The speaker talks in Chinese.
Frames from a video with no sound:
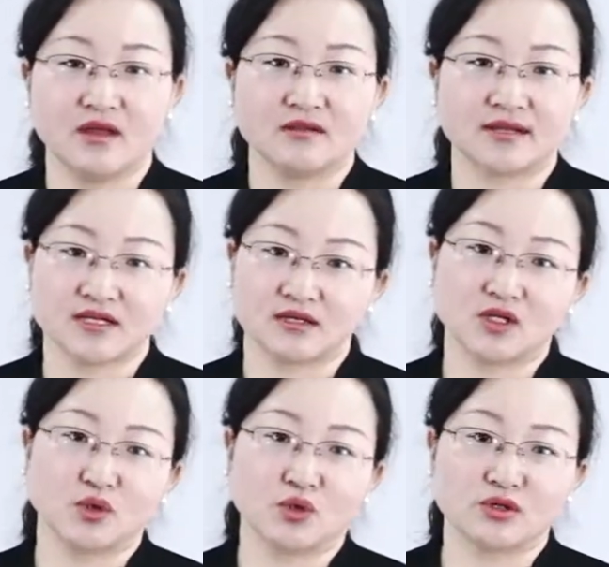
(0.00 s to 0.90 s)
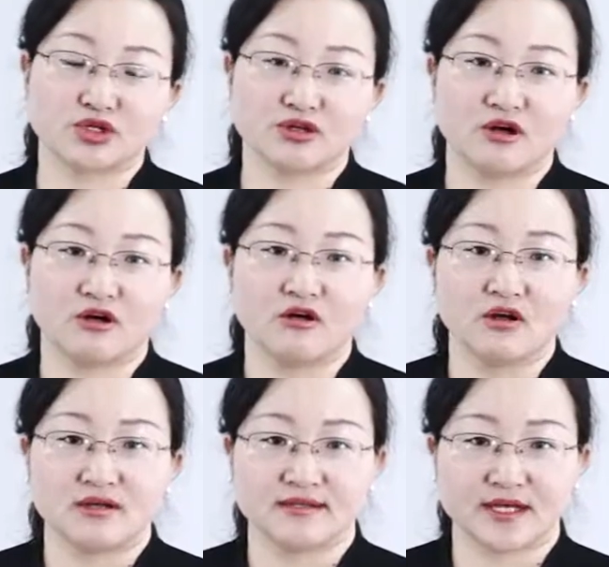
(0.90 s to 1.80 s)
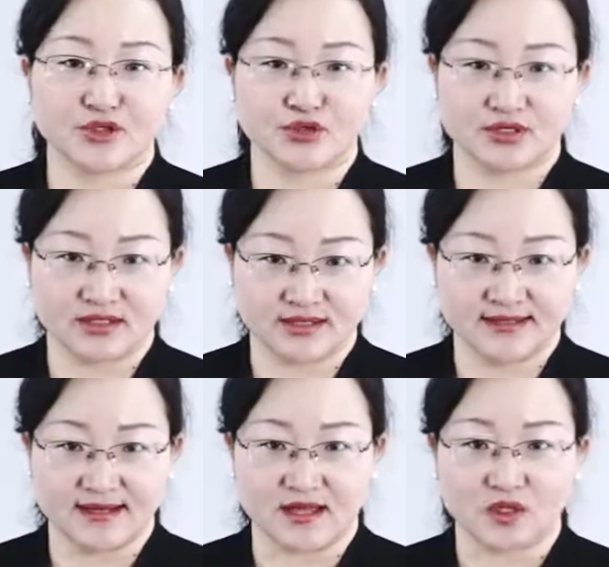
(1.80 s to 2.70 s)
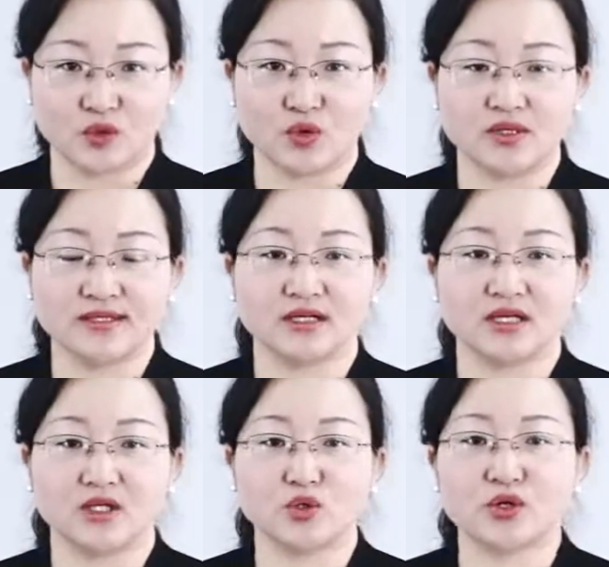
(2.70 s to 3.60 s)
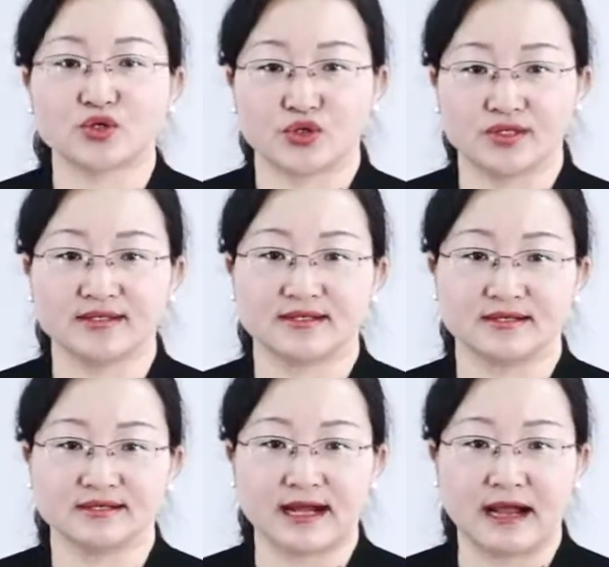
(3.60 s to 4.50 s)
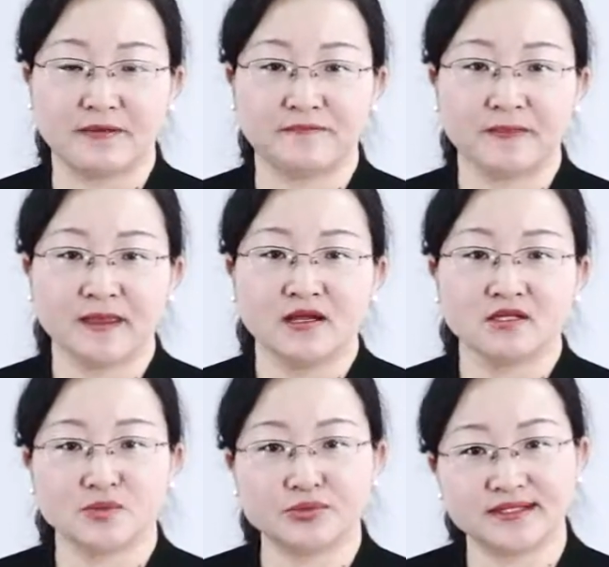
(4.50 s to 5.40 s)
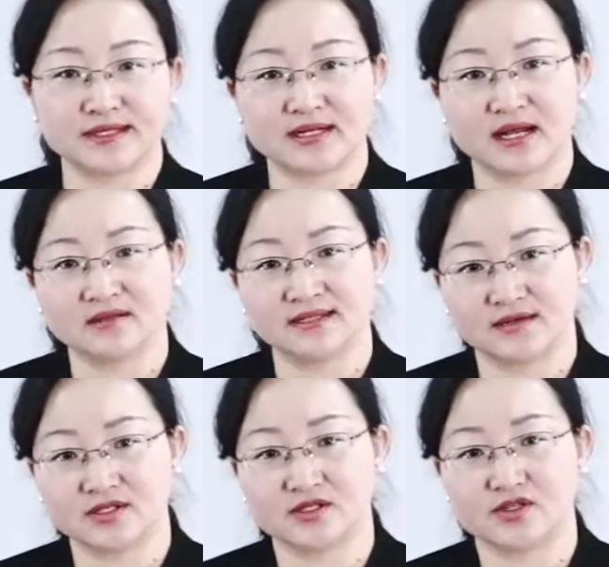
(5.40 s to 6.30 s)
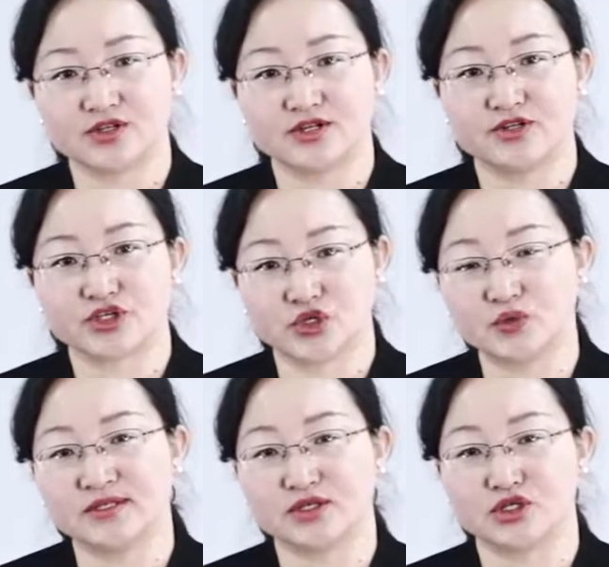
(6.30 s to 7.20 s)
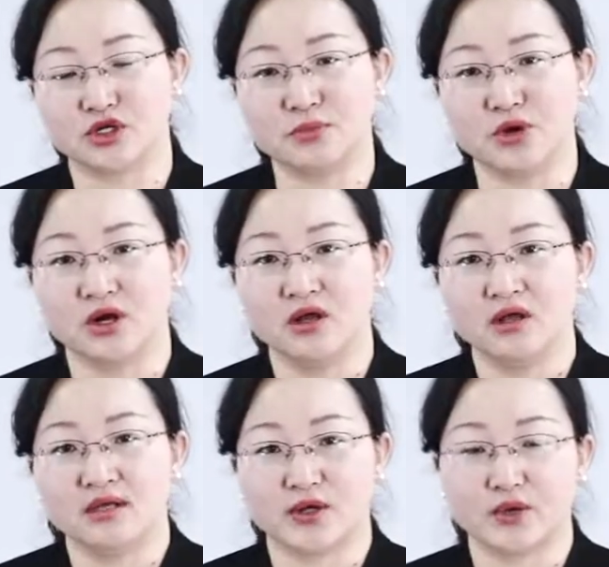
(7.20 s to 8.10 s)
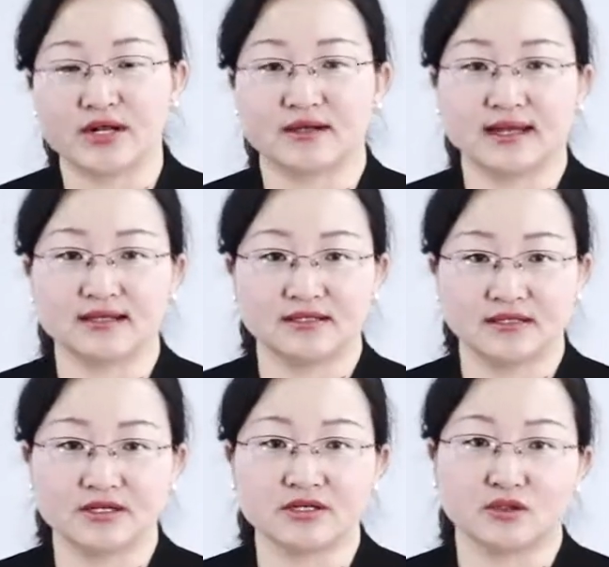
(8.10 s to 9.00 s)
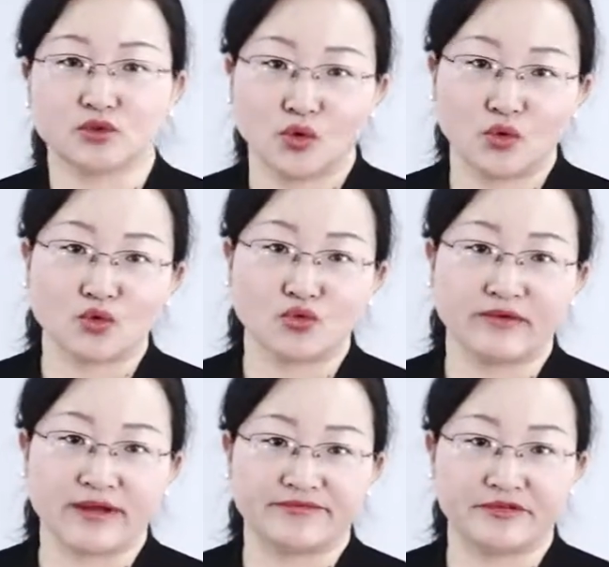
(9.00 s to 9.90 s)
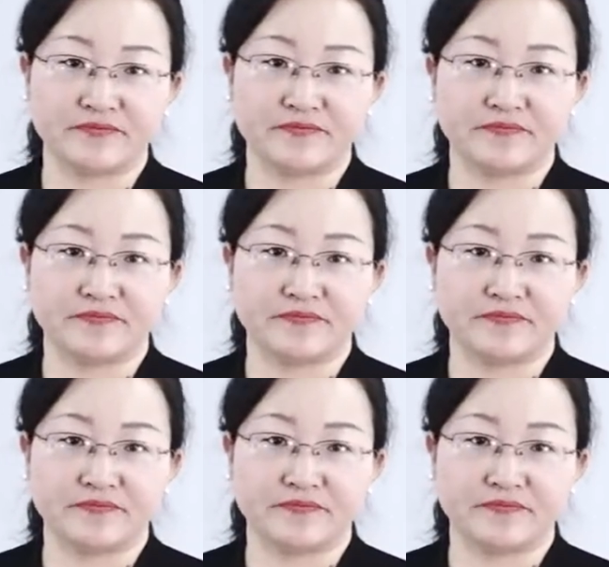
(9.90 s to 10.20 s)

但是更多的时候，人在去世之前都会经历一段垂死挣扎，这不仅让将死之人受尽折磨，也会让他的亲人痛苦万分。